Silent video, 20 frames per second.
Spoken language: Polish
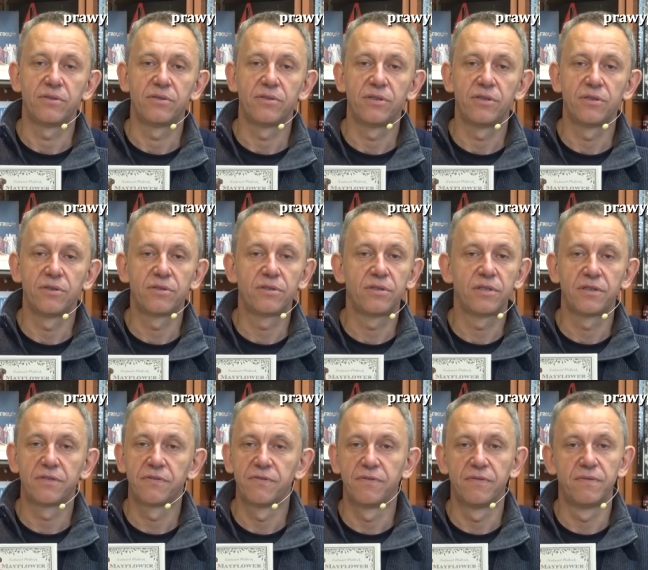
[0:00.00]

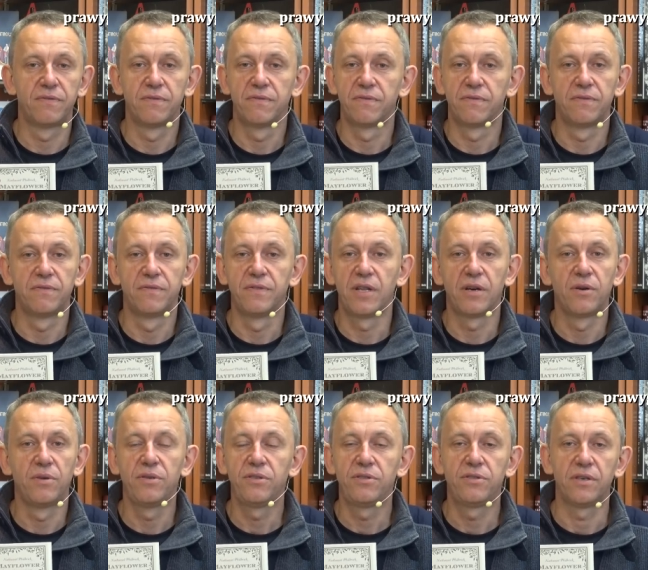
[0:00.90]
żyjących w, w
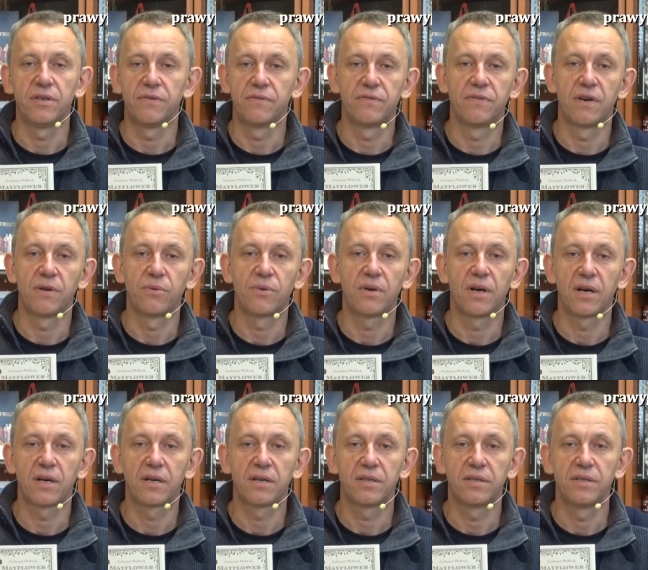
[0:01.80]
neolicie w
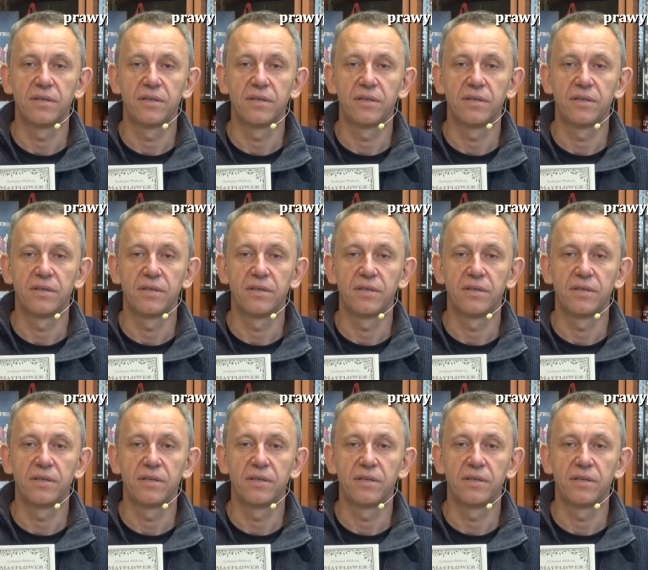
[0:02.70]
warunkach